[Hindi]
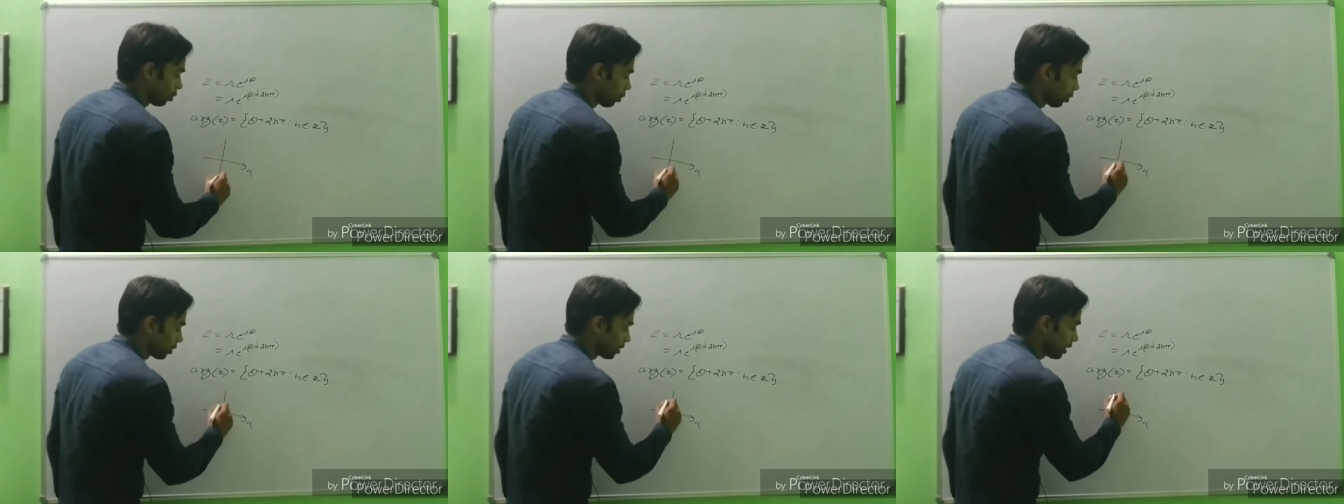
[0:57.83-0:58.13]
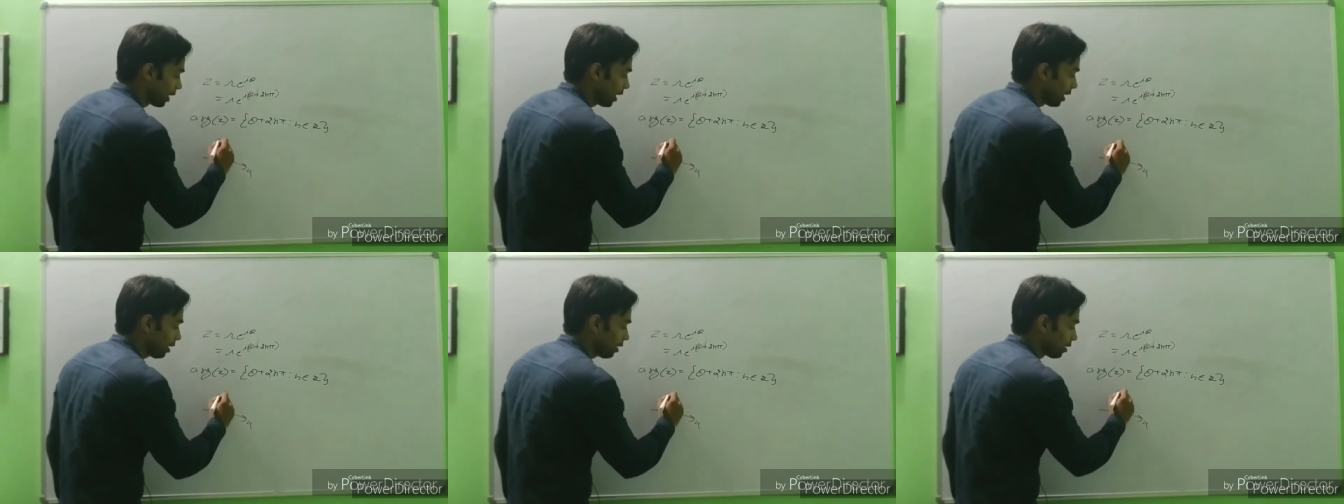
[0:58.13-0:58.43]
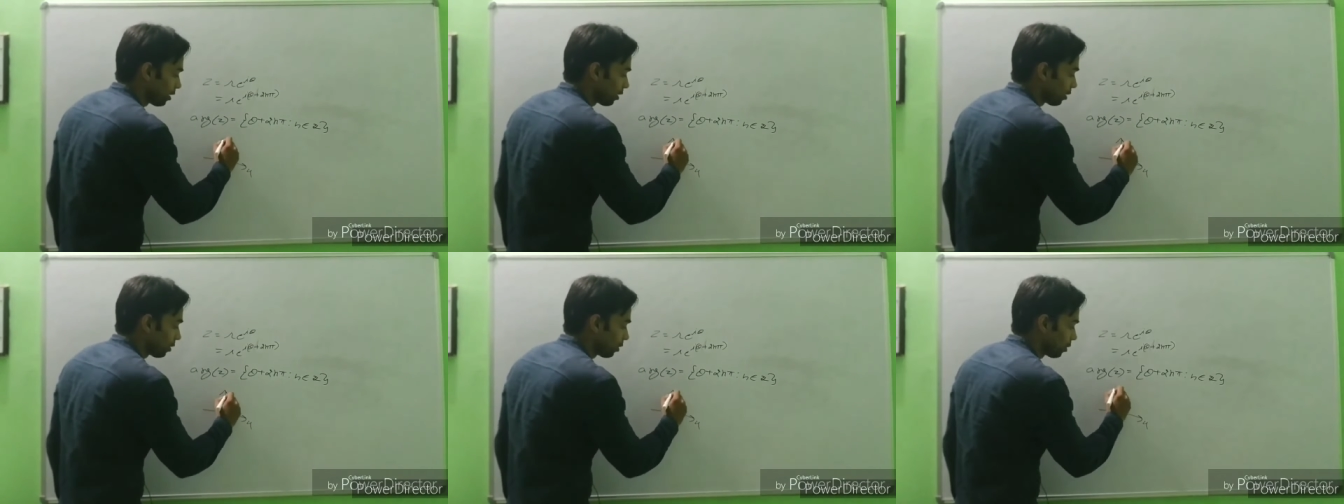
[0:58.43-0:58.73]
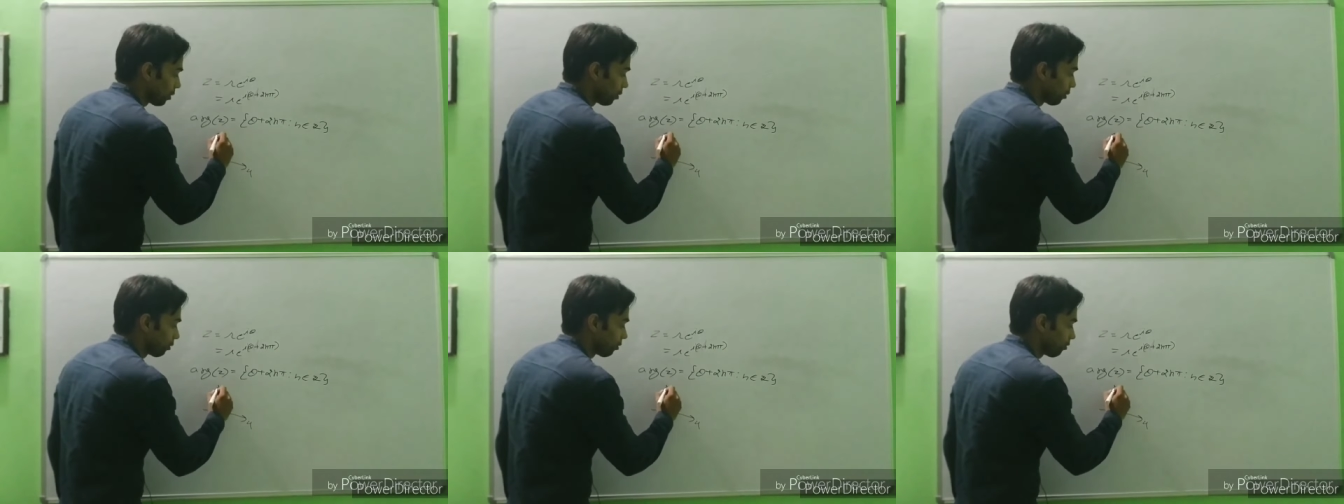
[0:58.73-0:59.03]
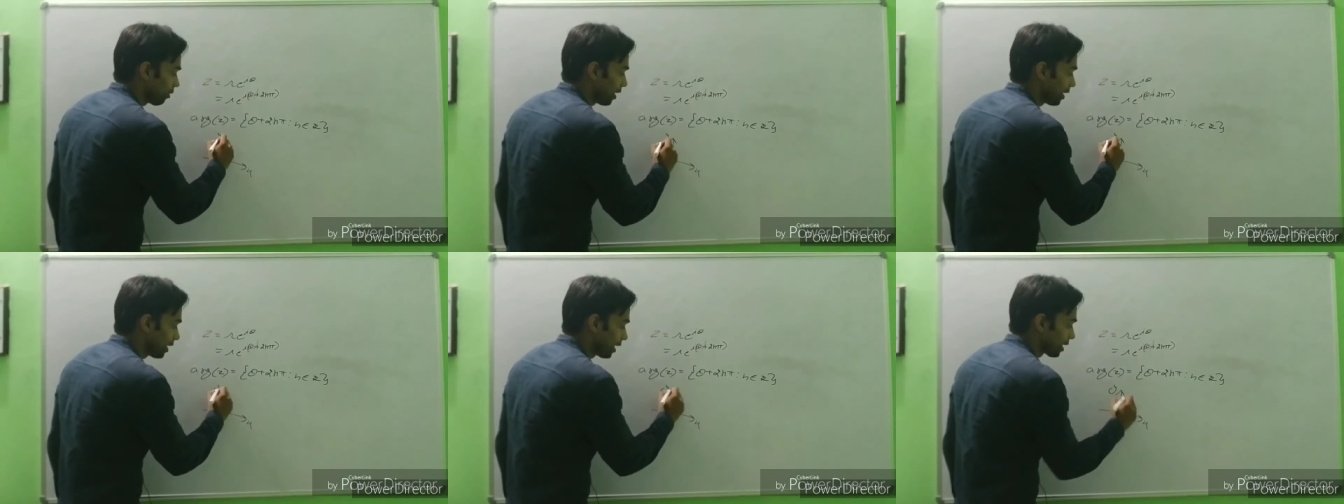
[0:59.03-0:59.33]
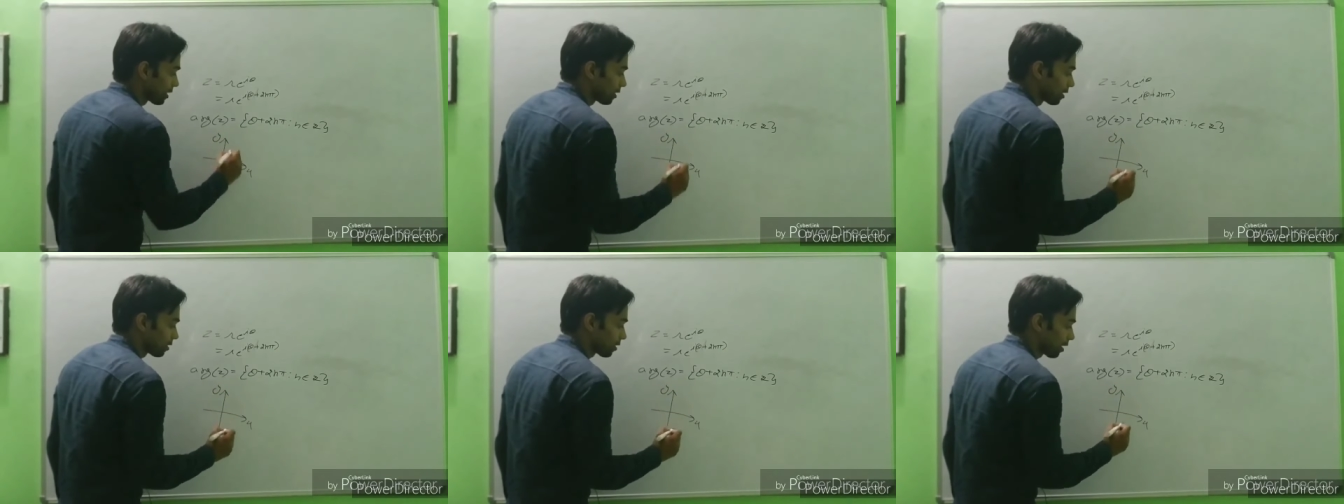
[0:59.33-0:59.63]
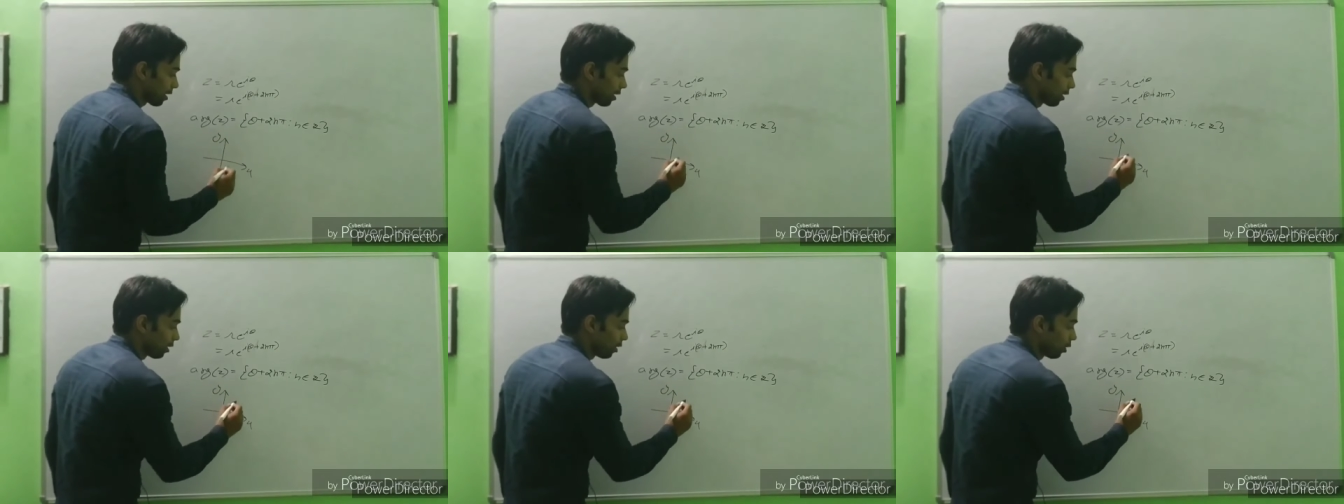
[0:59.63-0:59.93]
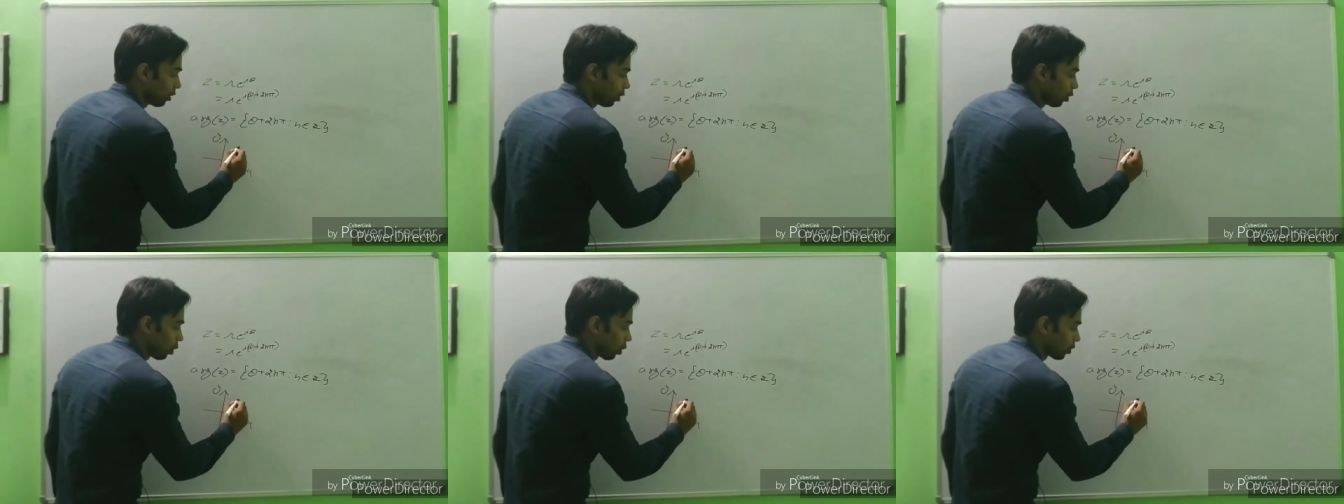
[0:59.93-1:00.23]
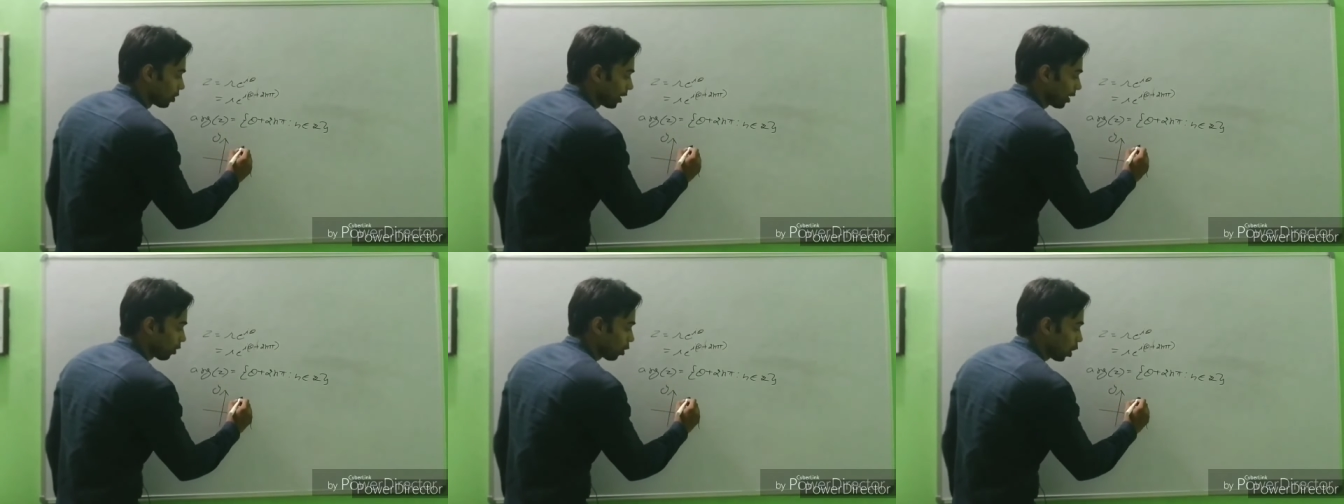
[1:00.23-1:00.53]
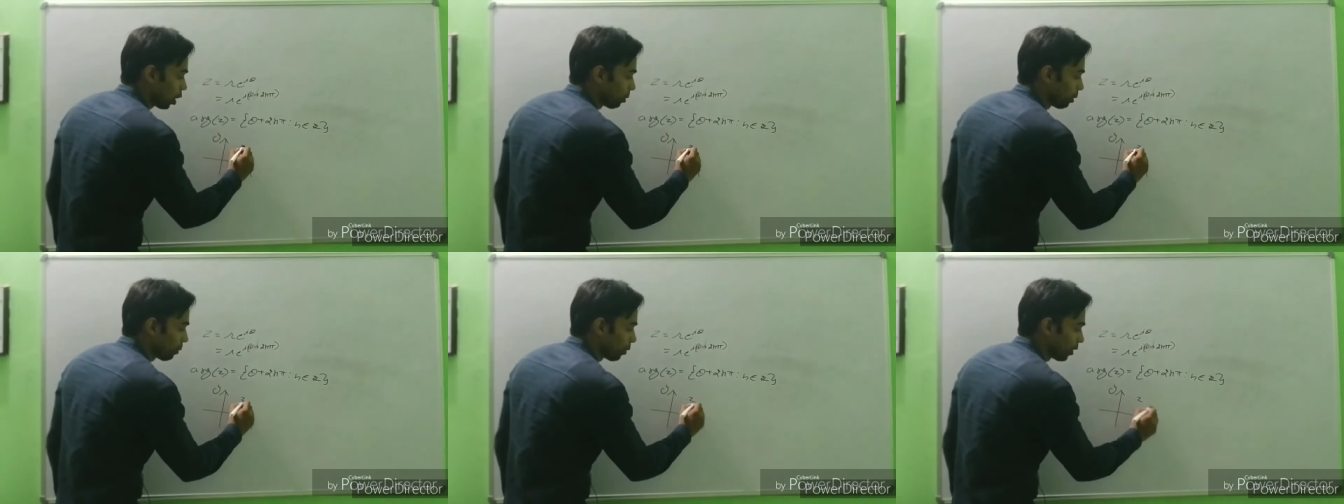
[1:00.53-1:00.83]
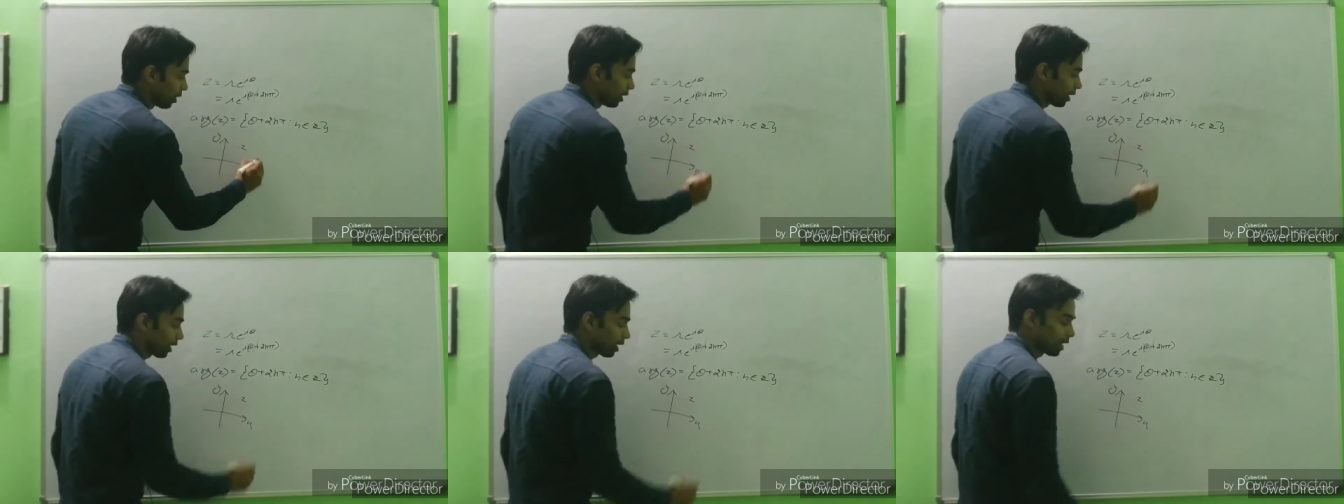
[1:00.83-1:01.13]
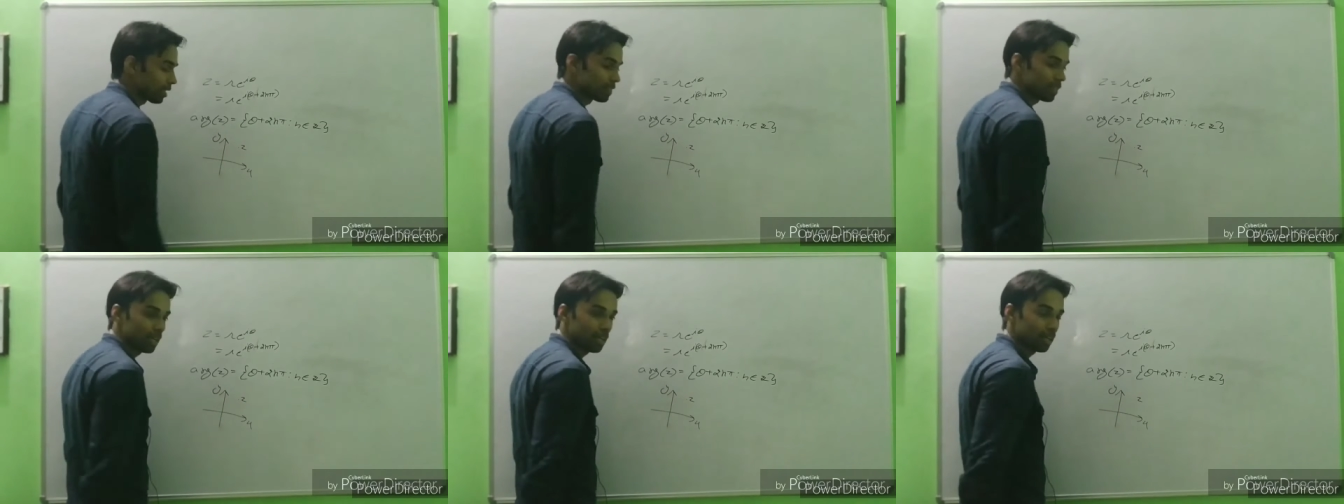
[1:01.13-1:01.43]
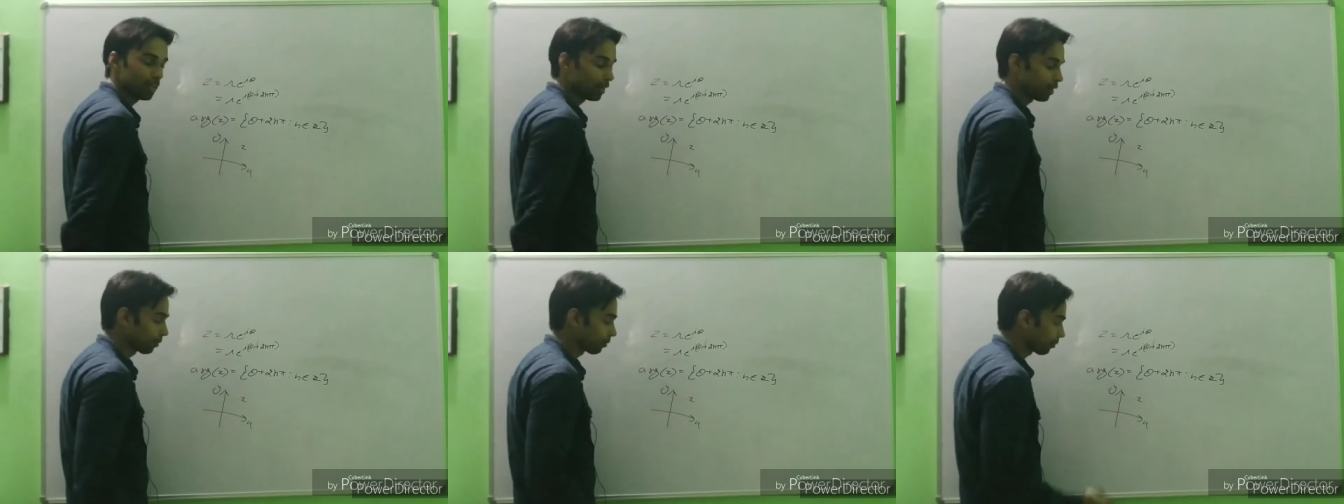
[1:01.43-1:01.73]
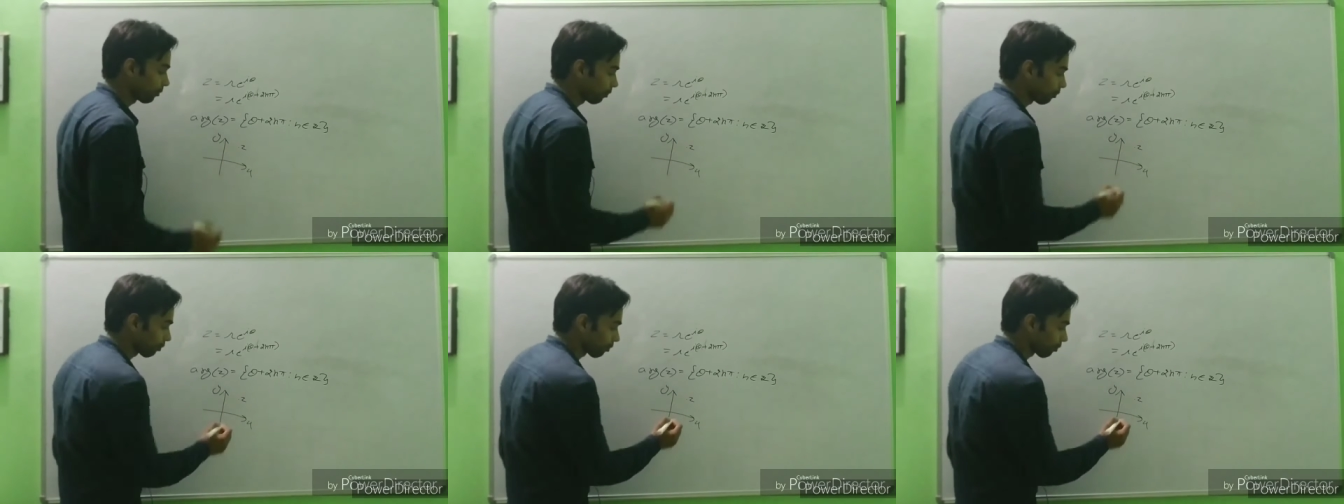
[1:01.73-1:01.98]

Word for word: और ये वाई एक्सिस है और ये कोई भी पॉइंट अगर जेड है